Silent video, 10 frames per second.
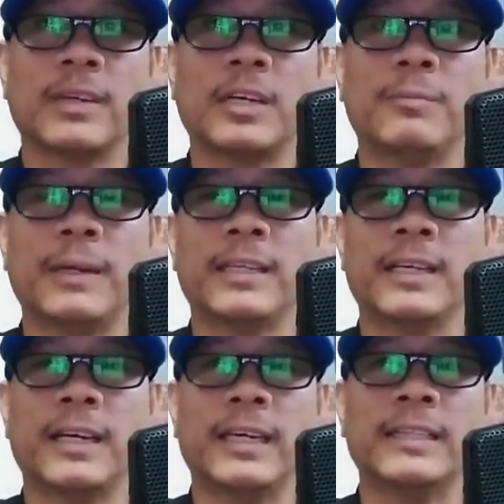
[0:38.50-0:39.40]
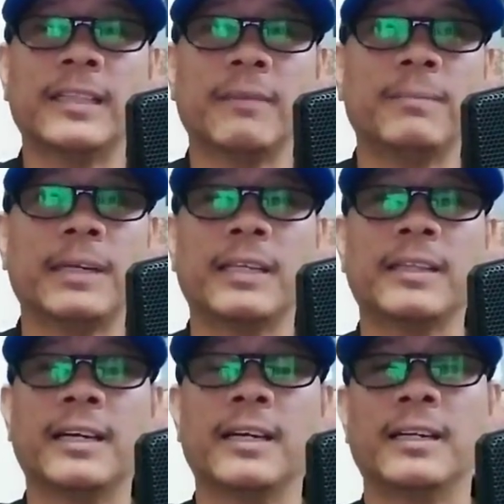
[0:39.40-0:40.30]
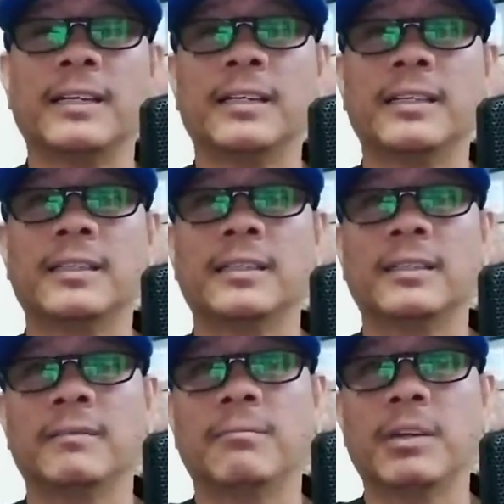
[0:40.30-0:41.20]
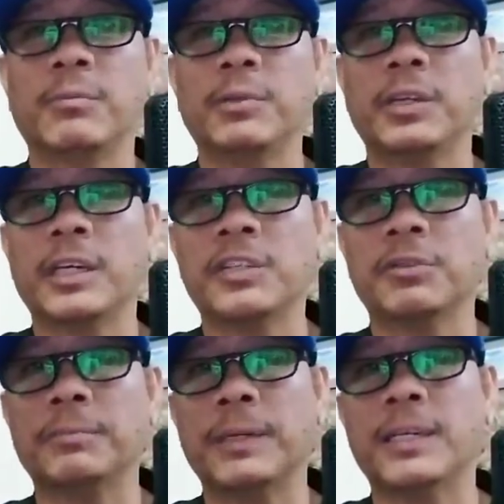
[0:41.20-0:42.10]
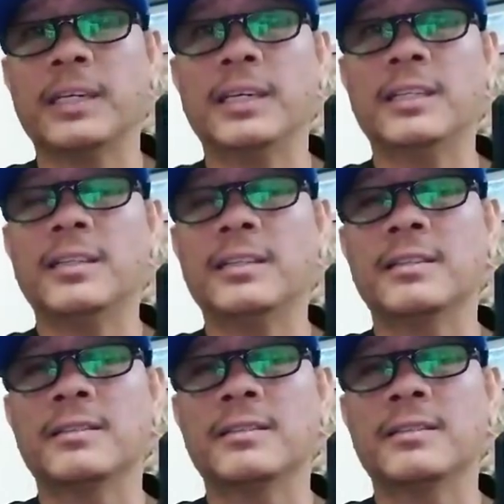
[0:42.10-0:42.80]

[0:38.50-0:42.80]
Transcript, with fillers: ano pa rin, na, ah, intact pa rin, na ah, may communication pa rin,